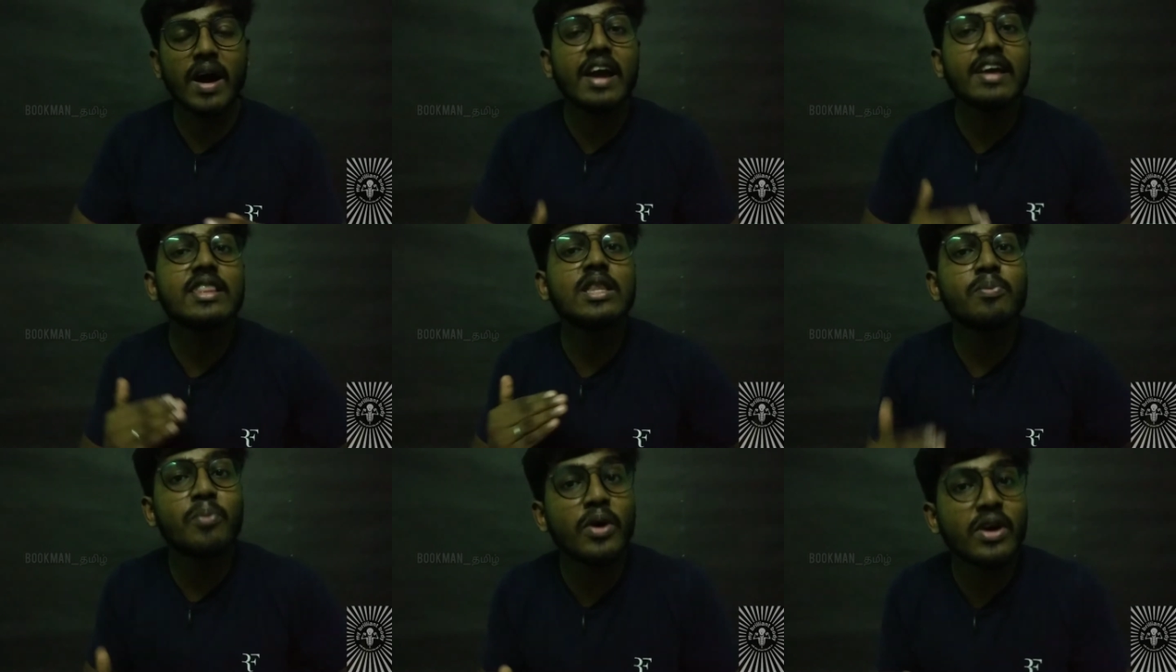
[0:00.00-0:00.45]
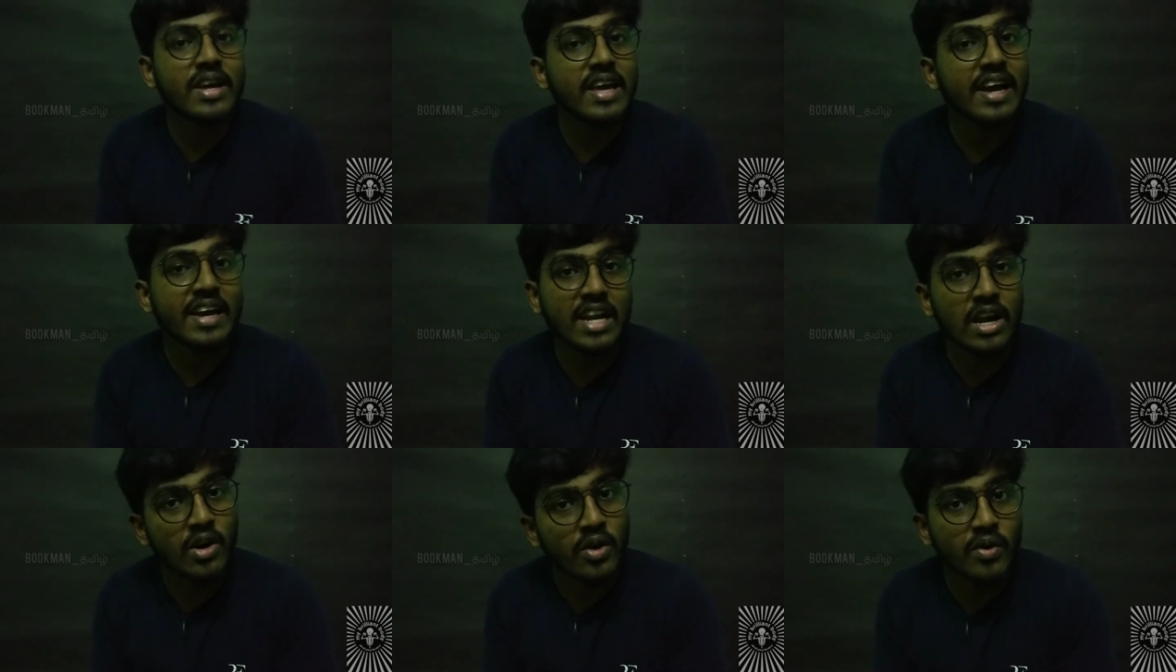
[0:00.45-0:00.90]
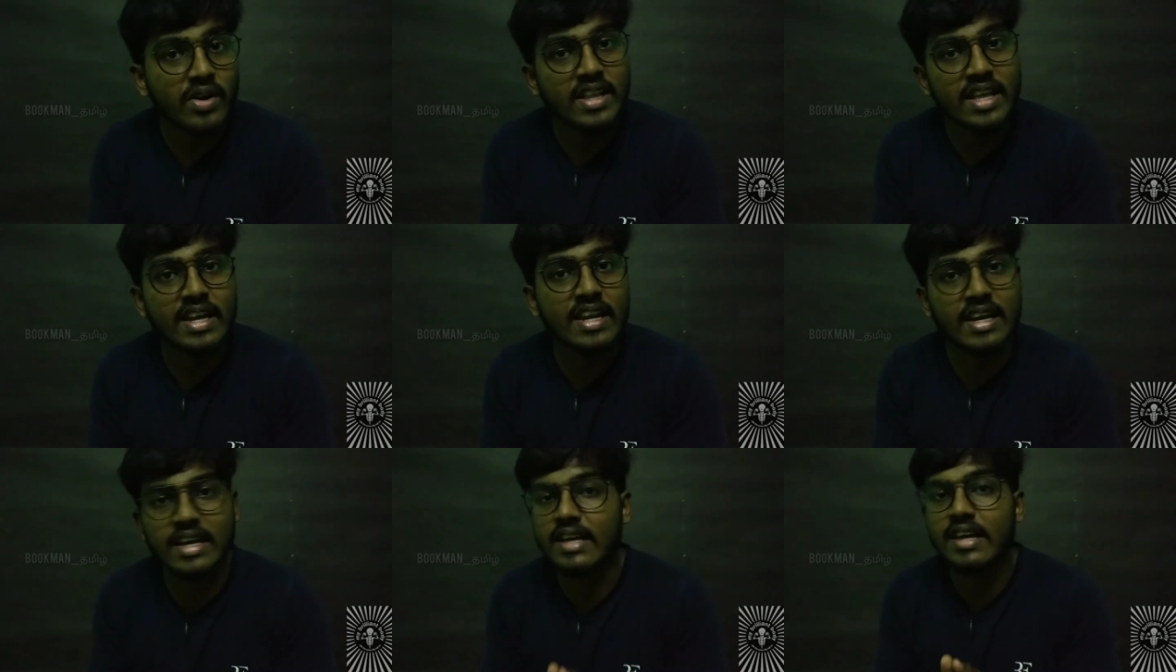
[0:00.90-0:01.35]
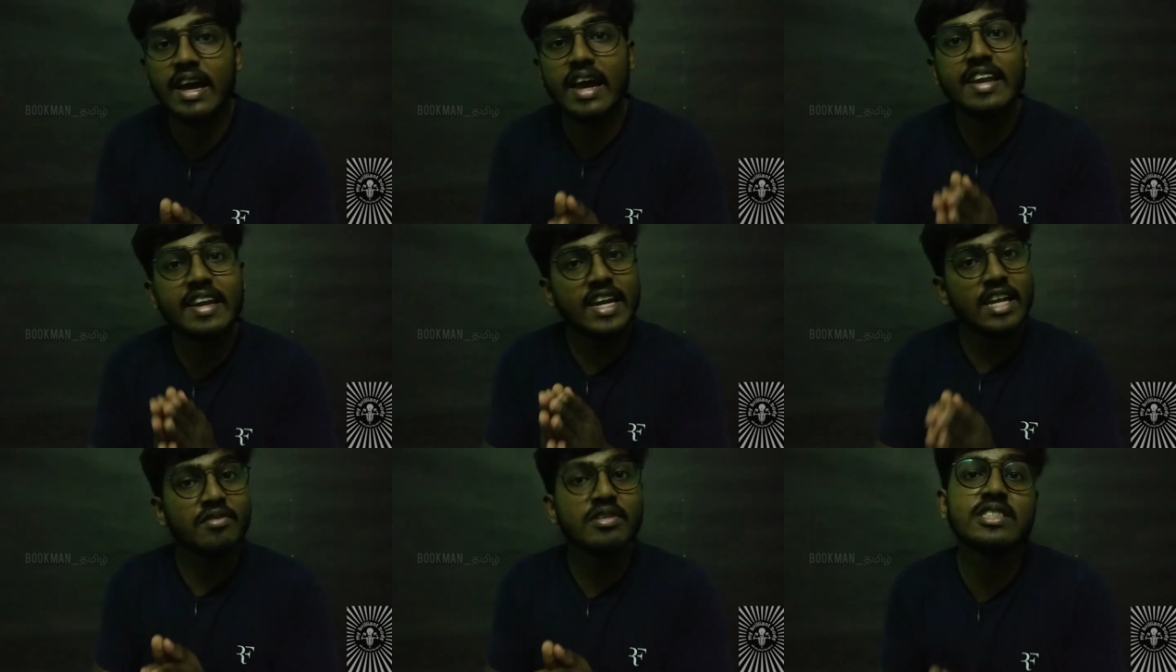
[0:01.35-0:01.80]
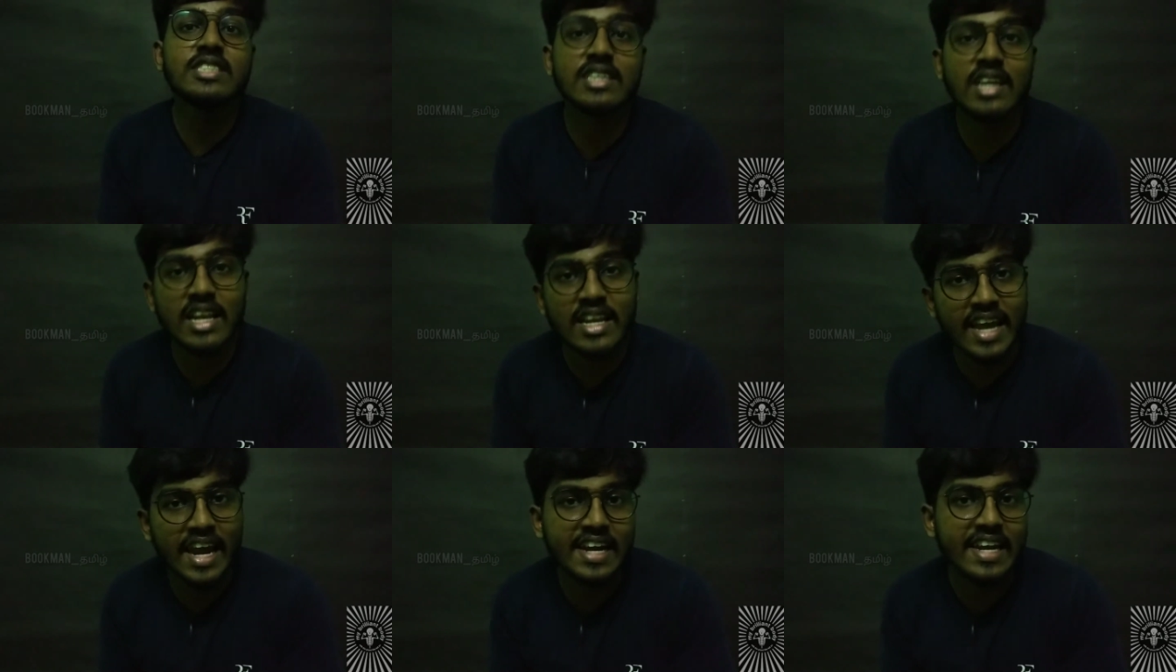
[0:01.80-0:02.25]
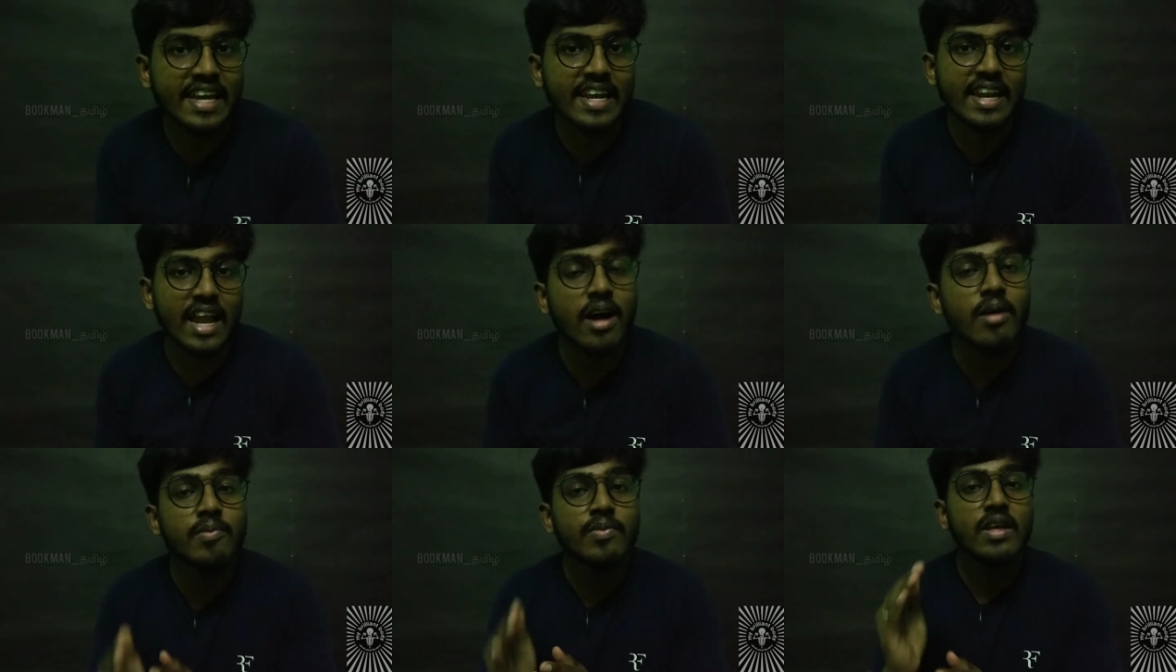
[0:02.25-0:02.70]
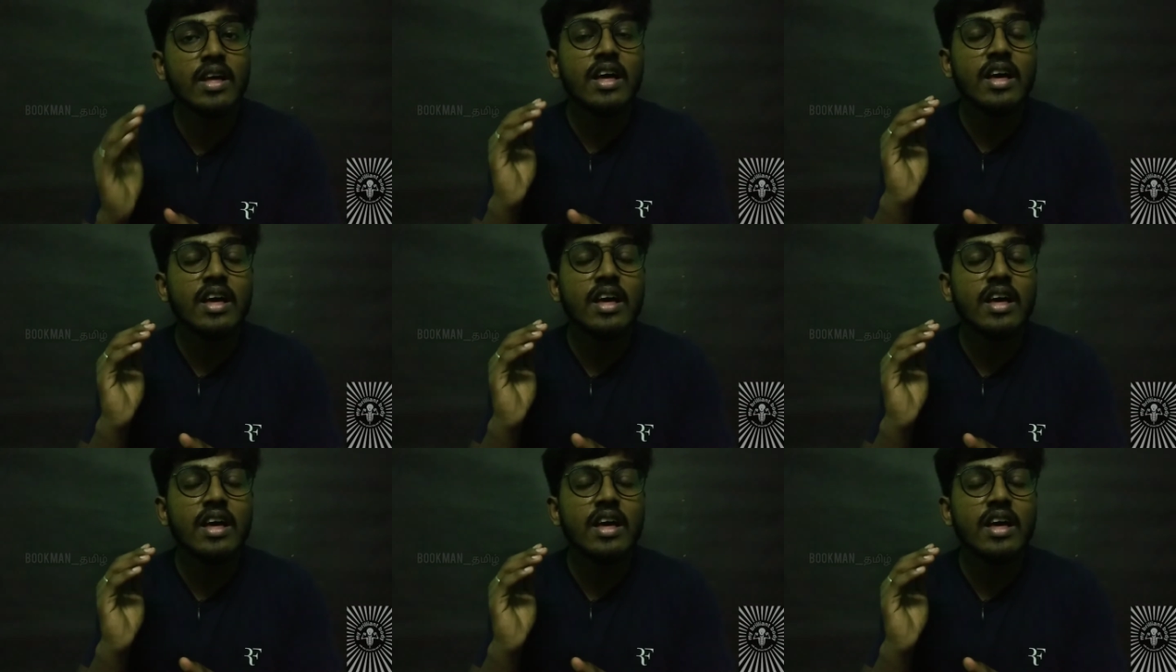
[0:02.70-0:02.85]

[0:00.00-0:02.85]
பயந்து போய் கேட்குற அளவுக்கு தான் இருக்குது என்னென்ன விஷயங்கள் கேட்டிங்கன்னா